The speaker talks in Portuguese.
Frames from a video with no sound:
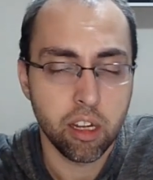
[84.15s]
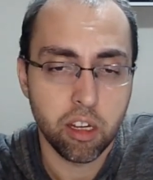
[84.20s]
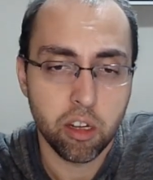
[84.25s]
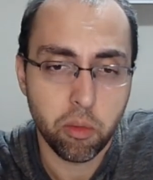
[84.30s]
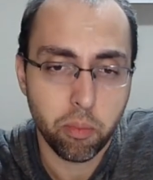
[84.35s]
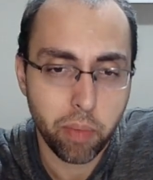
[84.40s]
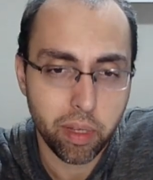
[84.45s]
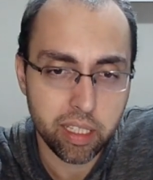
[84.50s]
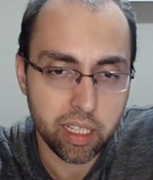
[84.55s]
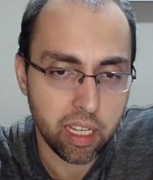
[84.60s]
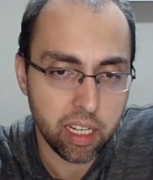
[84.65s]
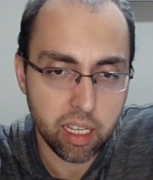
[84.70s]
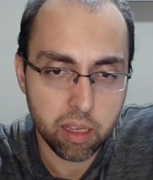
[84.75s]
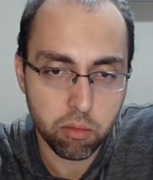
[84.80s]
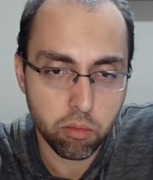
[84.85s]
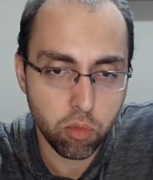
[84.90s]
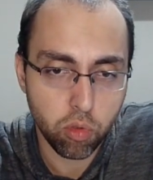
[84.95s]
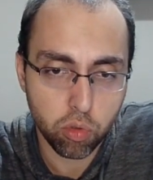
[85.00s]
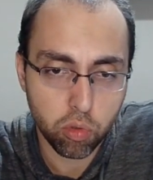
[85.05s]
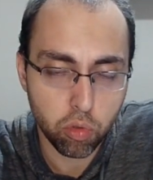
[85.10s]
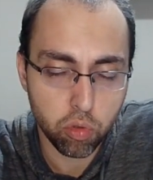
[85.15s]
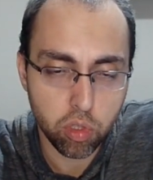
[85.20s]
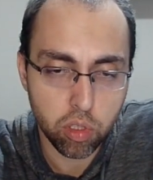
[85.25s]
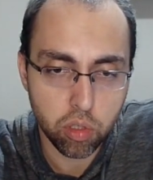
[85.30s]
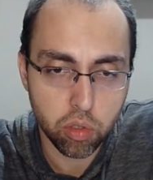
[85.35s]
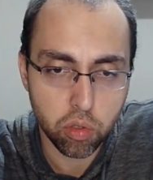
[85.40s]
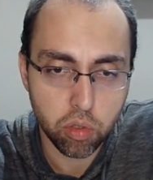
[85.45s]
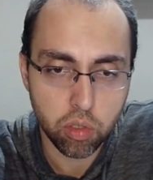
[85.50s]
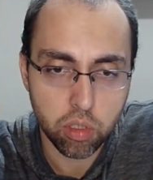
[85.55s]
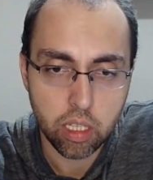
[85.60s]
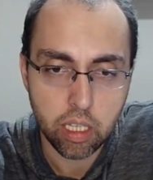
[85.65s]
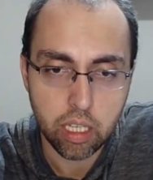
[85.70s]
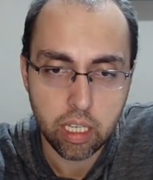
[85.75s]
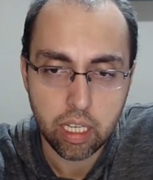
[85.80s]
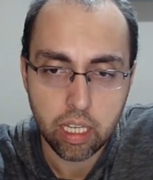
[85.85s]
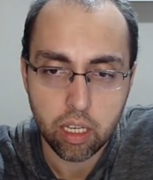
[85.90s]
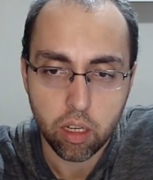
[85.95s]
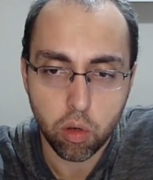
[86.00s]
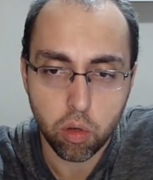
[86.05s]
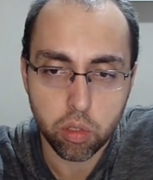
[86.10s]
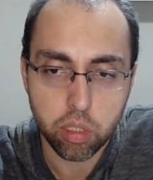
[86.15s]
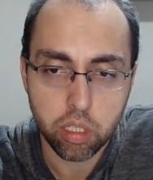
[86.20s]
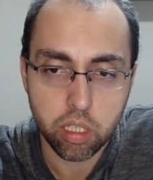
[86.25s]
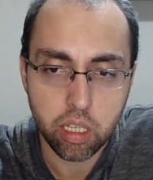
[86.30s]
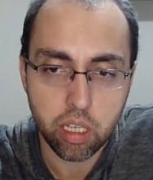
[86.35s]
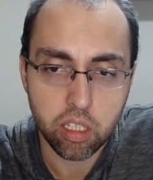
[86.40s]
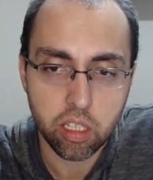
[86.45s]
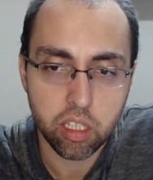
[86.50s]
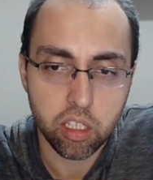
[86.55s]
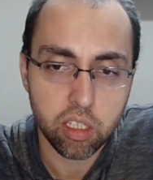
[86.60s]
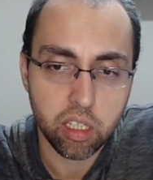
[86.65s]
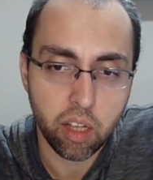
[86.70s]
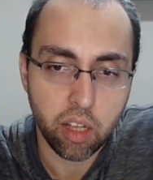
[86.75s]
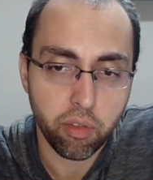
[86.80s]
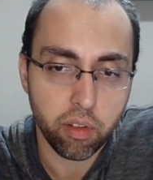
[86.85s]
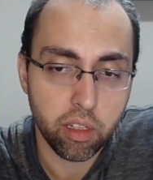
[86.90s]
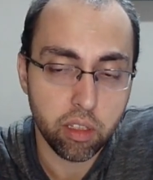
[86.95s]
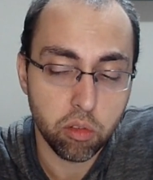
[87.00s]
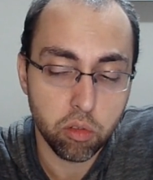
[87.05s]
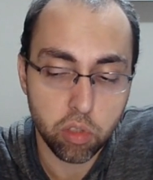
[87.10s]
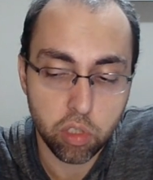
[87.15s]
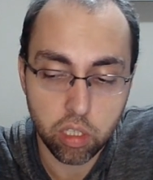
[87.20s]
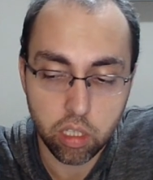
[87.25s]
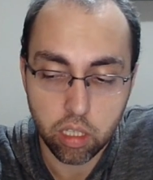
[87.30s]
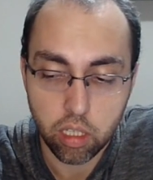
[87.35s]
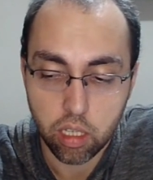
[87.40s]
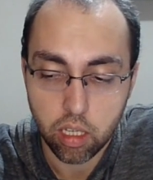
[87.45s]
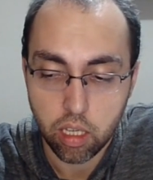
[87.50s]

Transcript: não passaria muito disso. Ou seja, a gente está falando de